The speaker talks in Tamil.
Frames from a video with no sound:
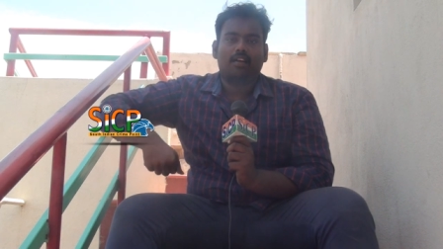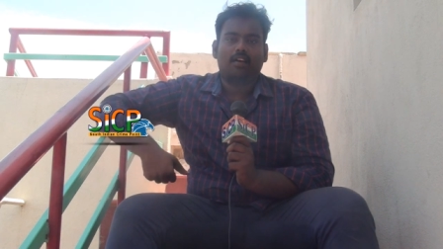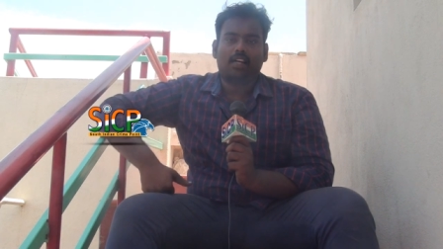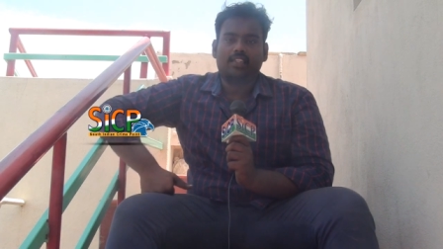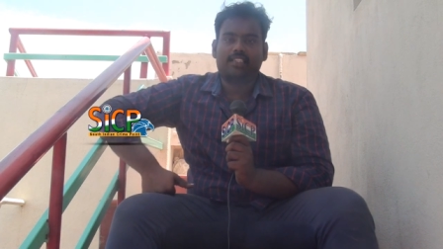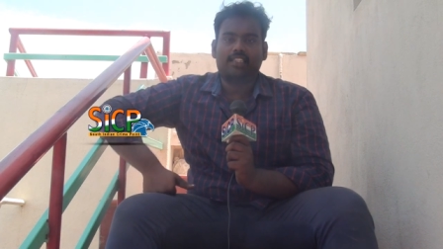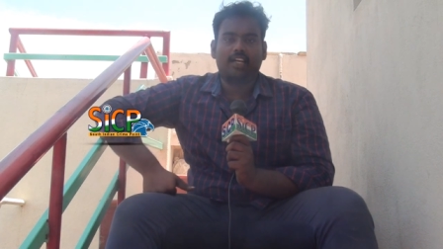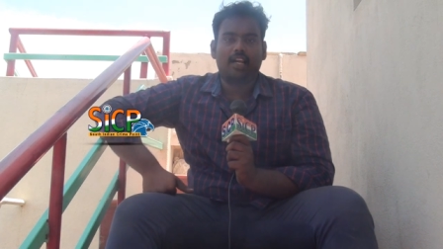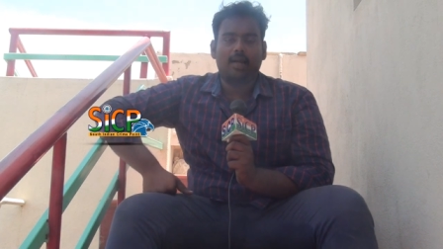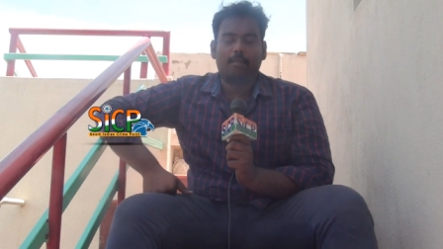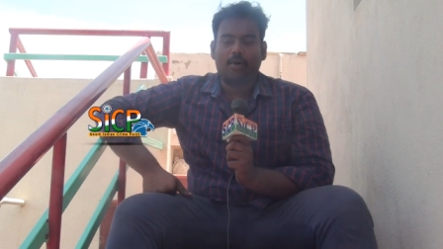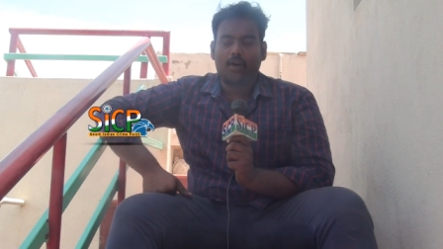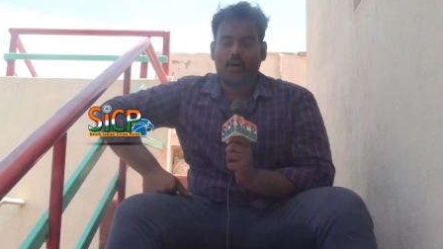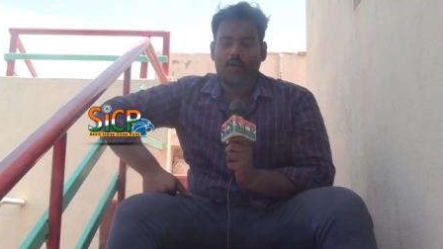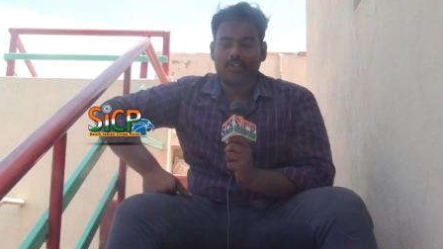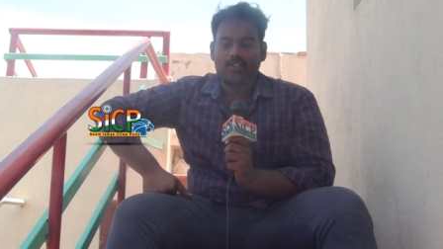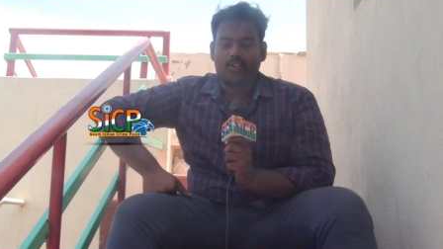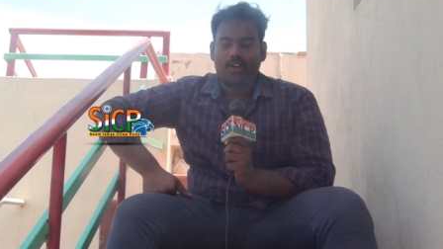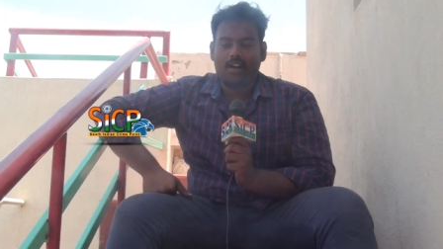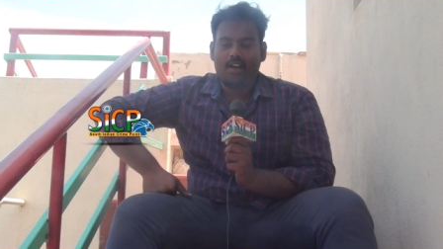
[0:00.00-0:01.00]
கட்சிகள்
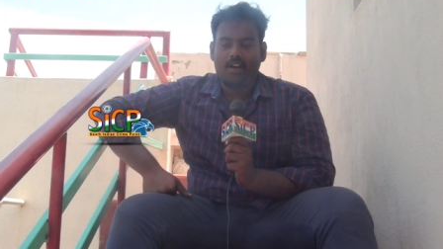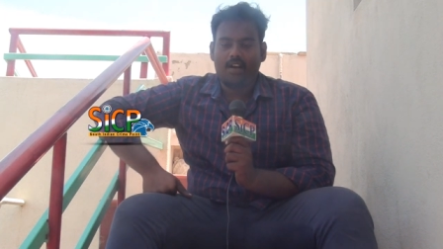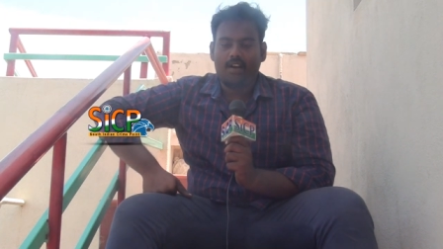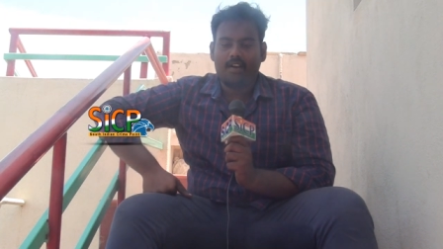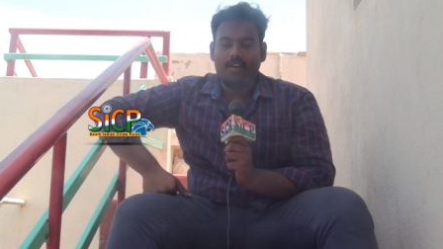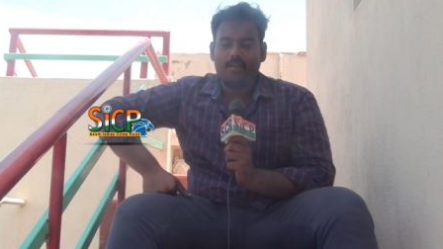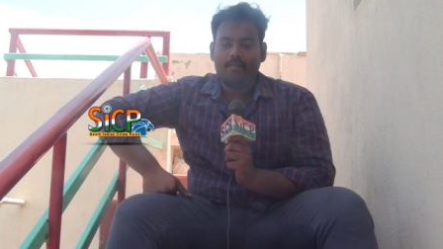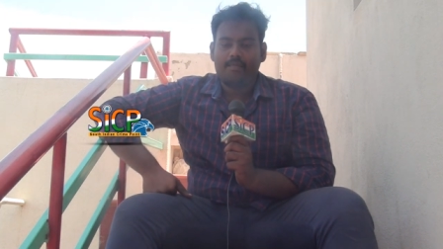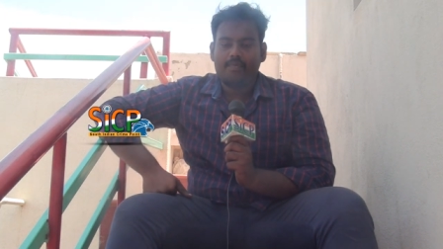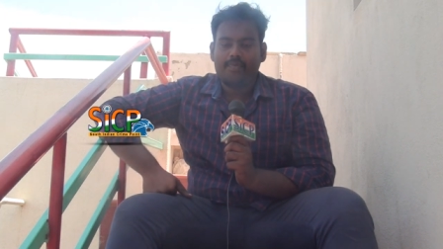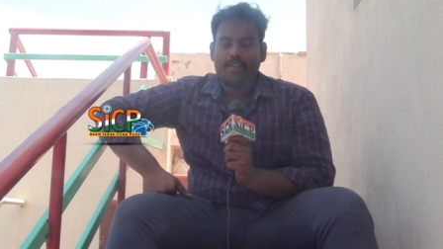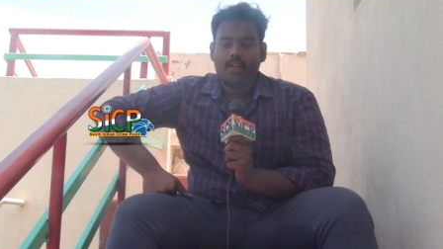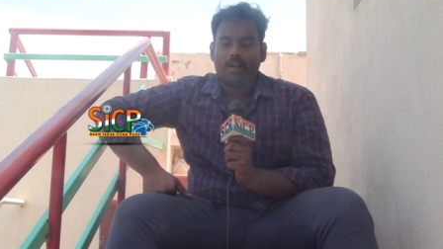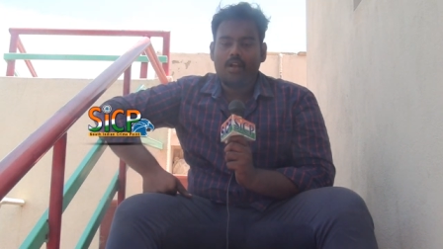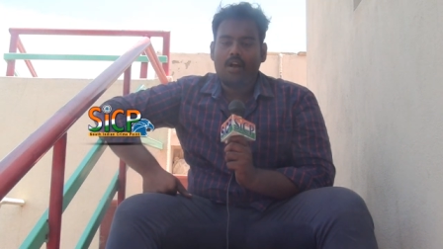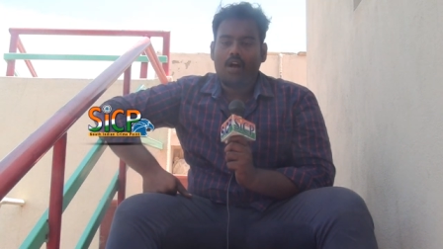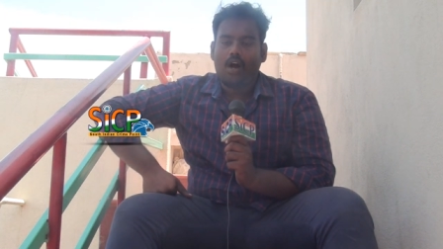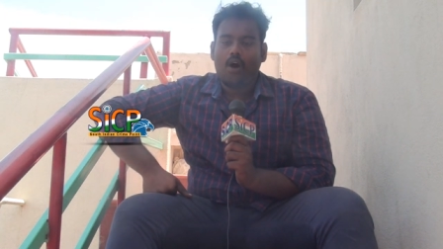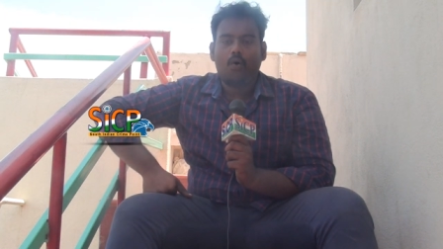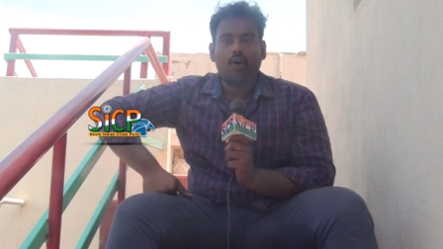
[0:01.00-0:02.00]
பக்கம் வந்தோன்னா
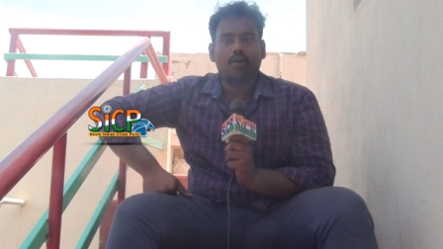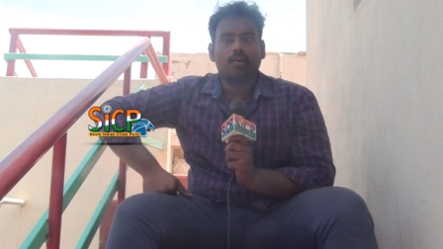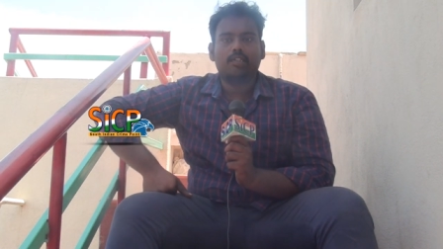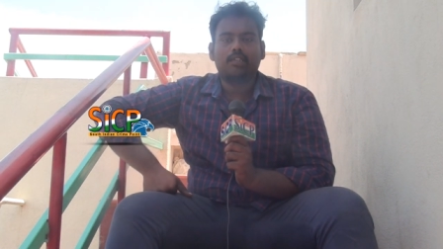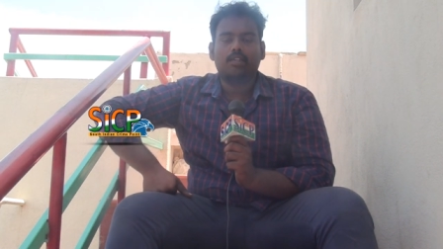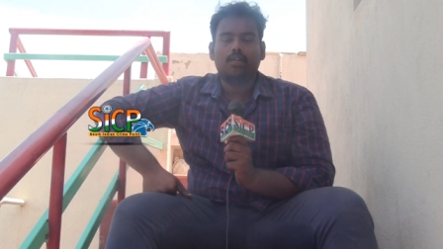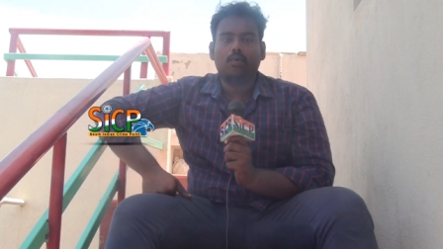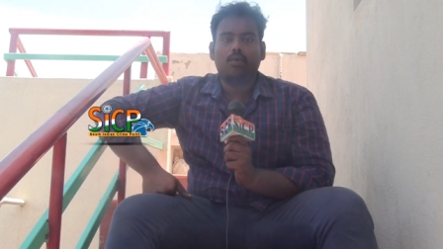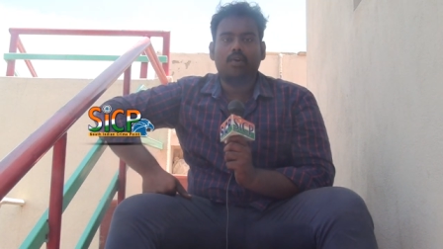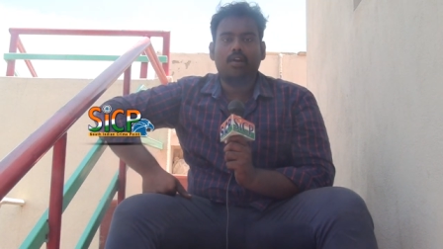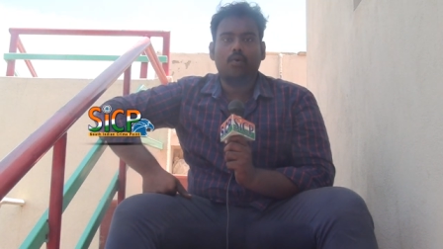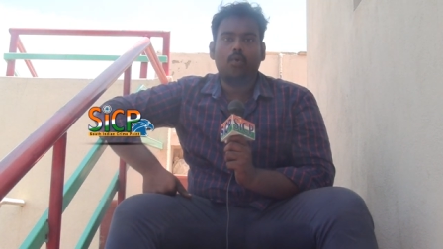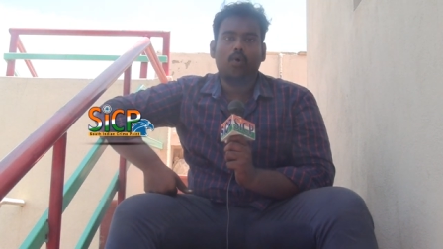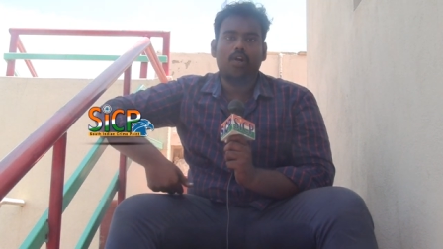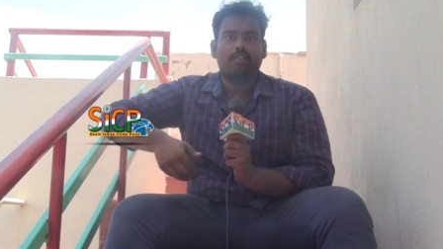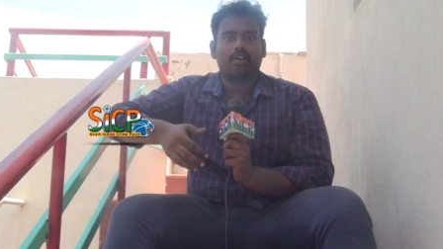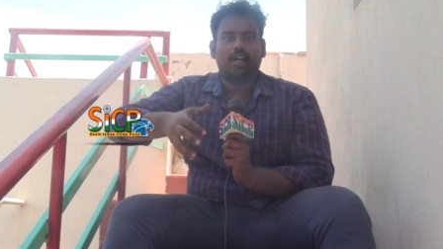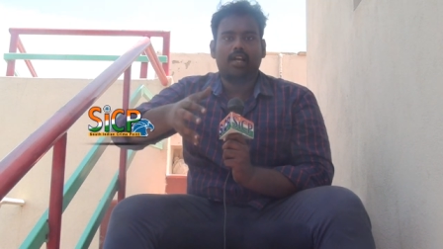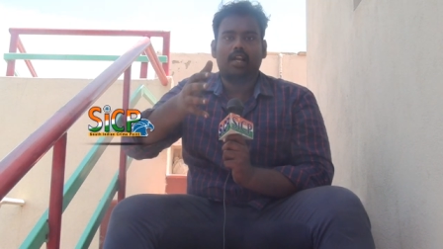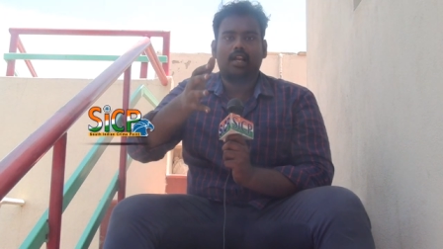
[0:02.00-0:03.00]
அவங்க வந்து ஒரு
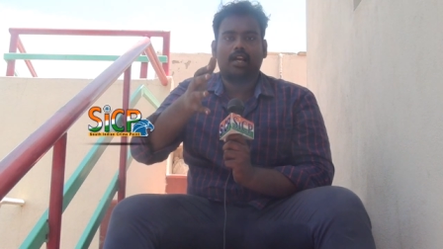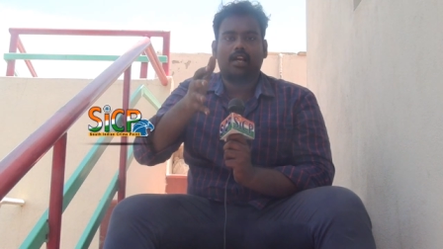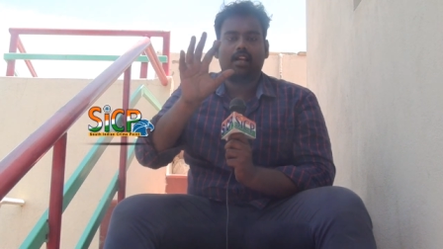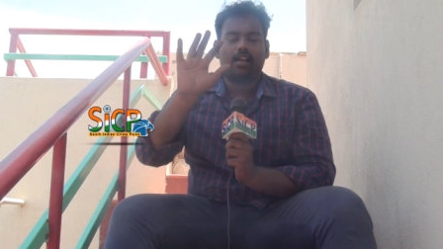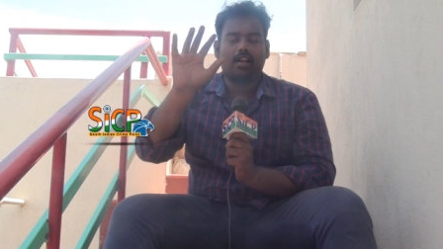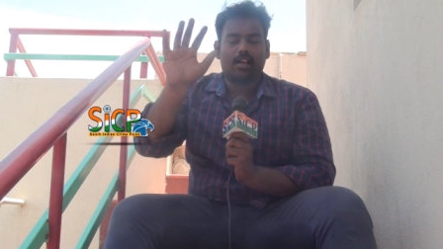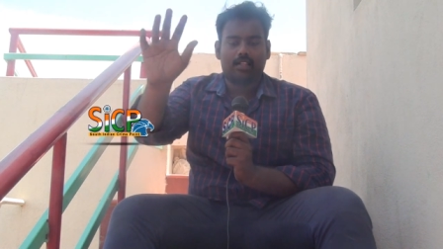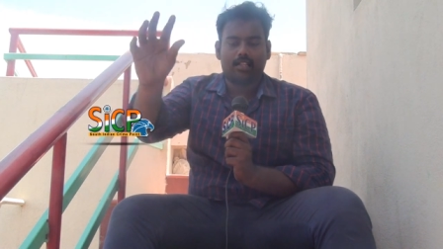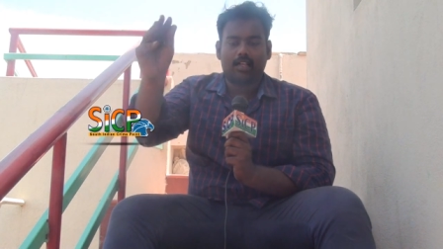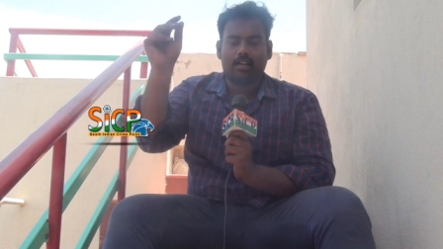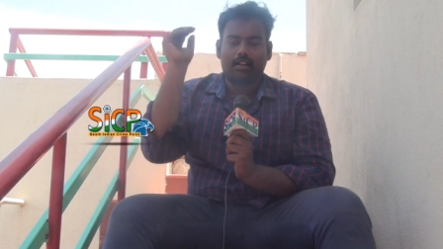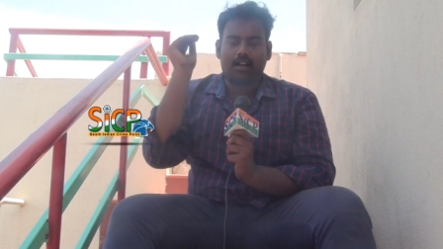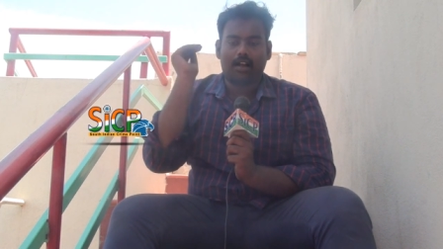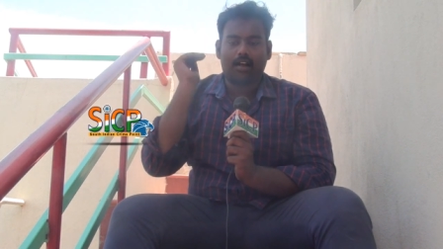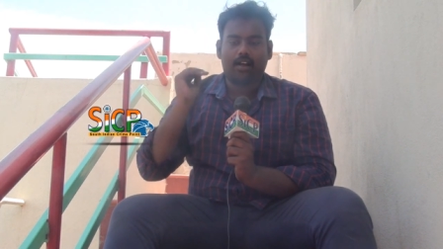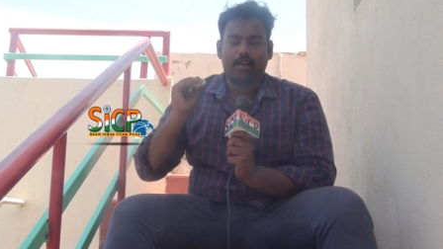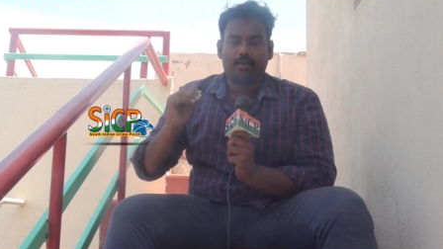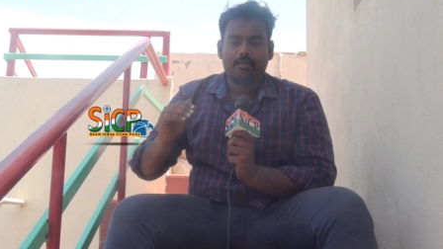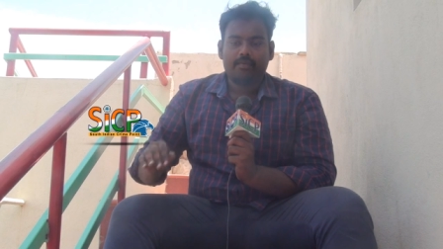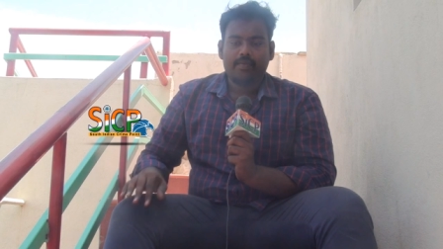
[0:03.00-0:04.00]
ஒரு வகையில் கிளியராக தான் இருக்காங்க